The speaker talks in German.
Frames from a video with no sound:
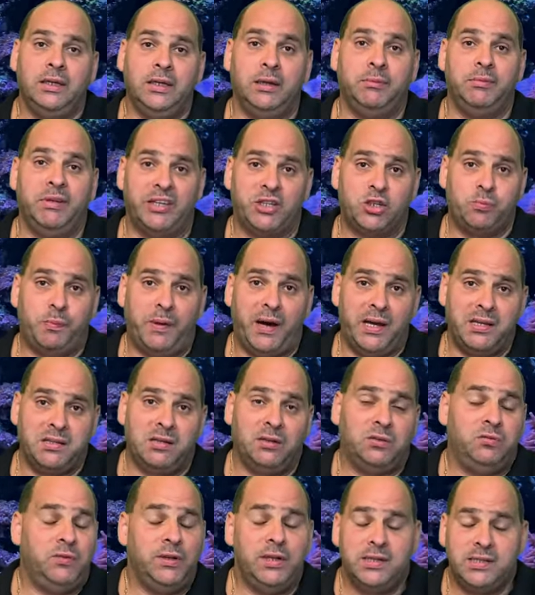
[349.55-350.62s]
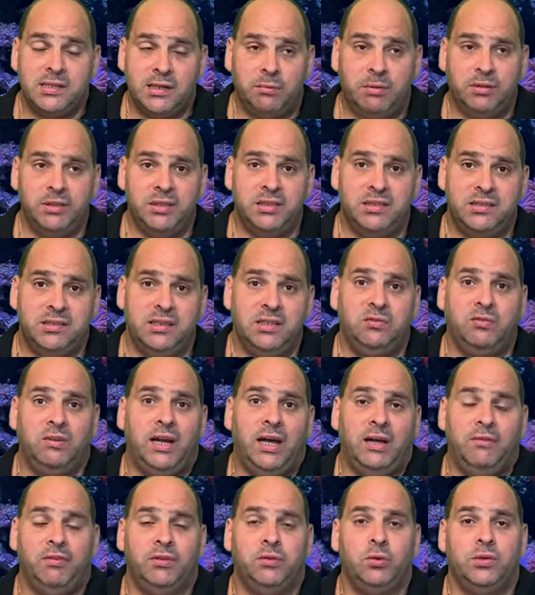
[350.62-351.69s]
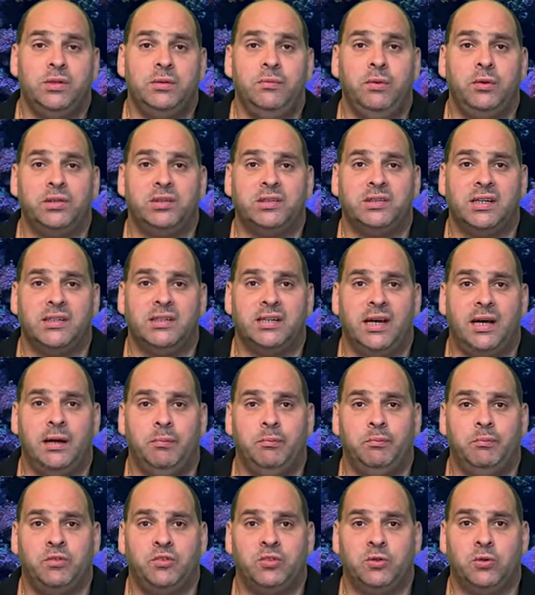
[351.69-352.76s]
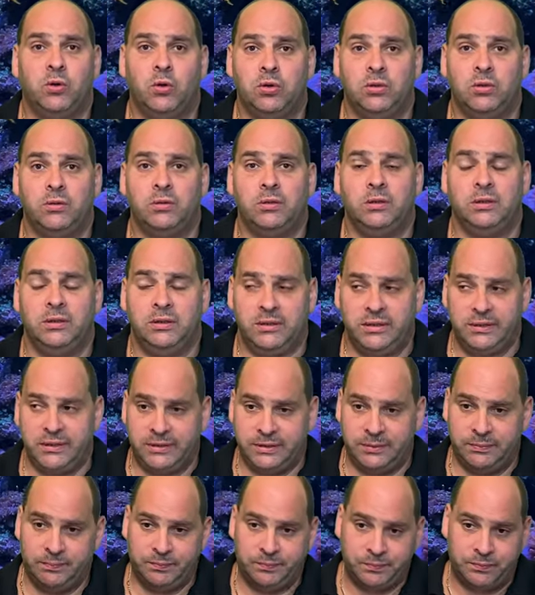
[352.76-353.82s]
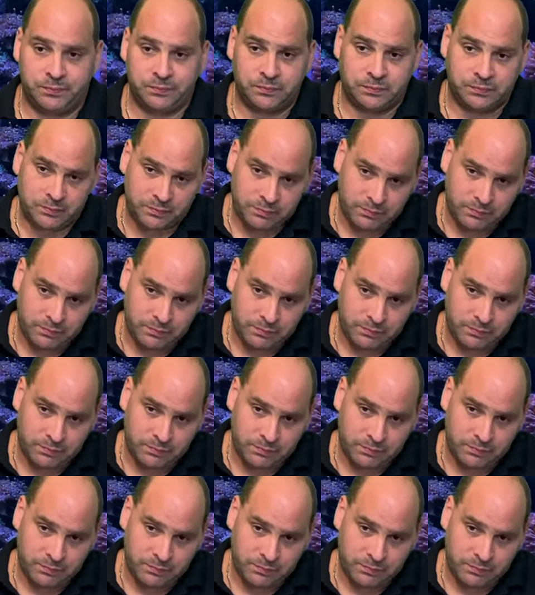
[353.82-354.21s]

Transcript: im Netz speichert. Will ich aber nicht. Ich will einfach nur die Möglichkeit haben zu gucken, ähm,